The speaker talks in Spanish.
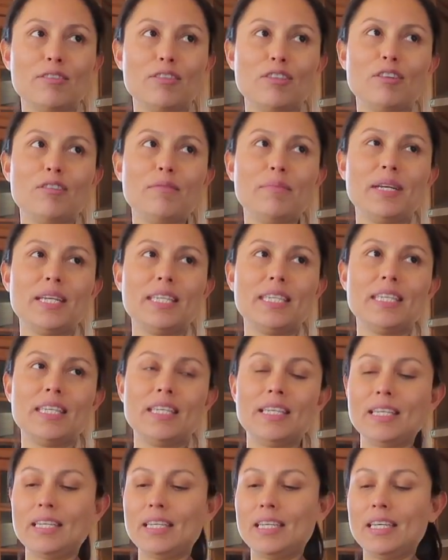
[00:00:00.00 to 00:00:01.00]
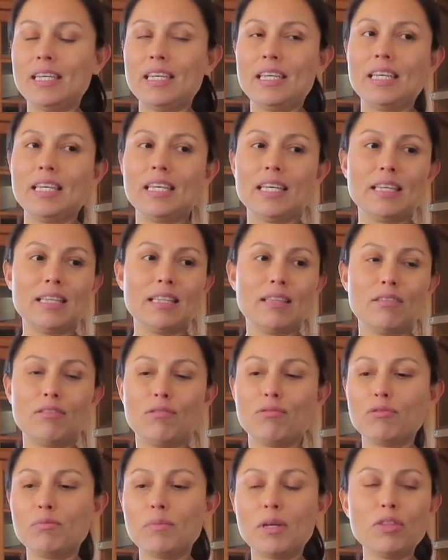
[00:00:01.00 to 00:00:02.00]
¿No tomas? Sí.
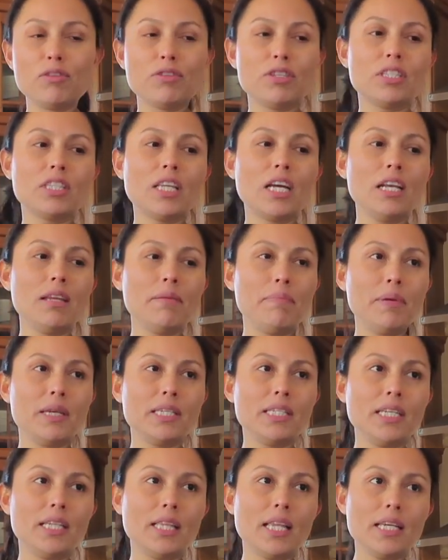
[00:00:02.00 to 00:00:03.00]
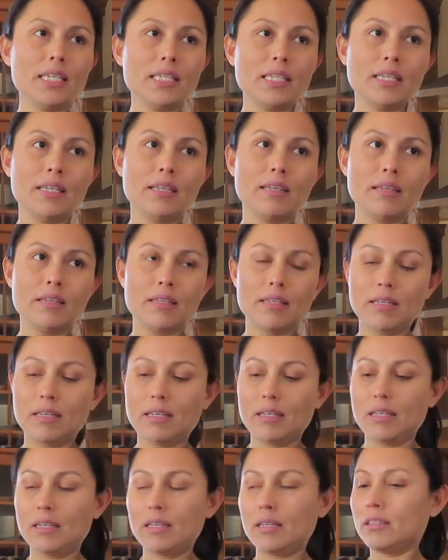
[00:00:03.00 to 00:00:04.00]
¿Tus manos están limpiecitas?
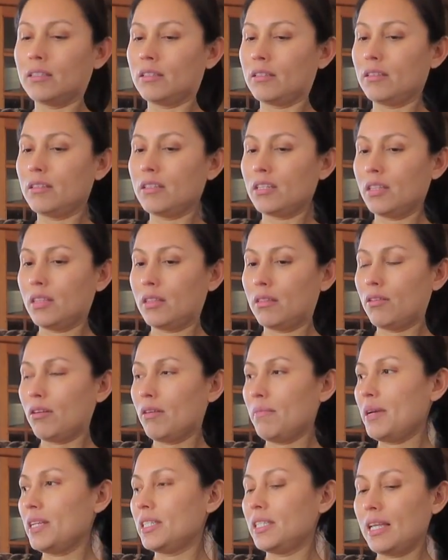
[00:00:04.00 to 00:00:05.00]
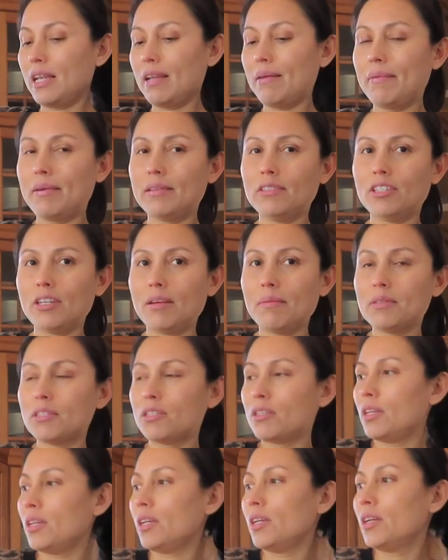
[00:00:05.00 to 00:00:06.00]
Sí. ¿Tomas? ¿Te lava,
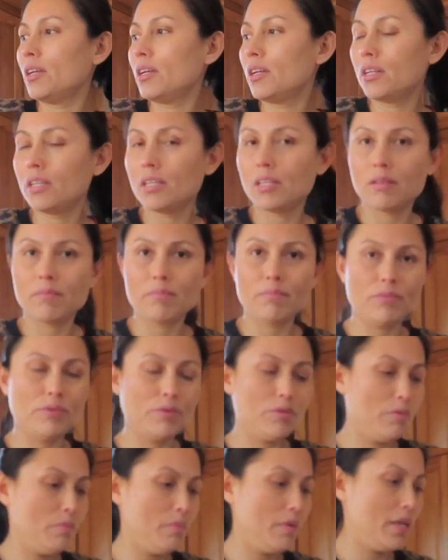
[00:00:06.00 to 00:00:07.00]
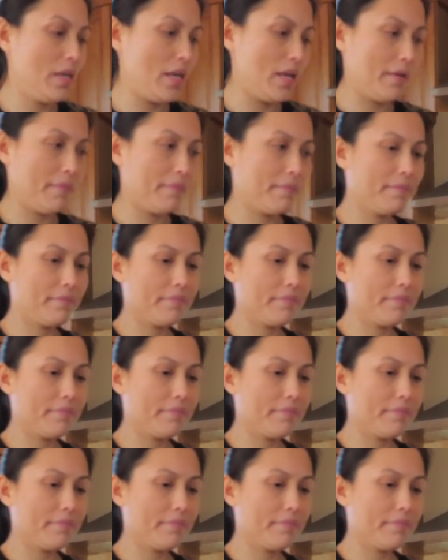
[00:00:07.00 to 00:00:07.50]
James? Sí. Muy bien.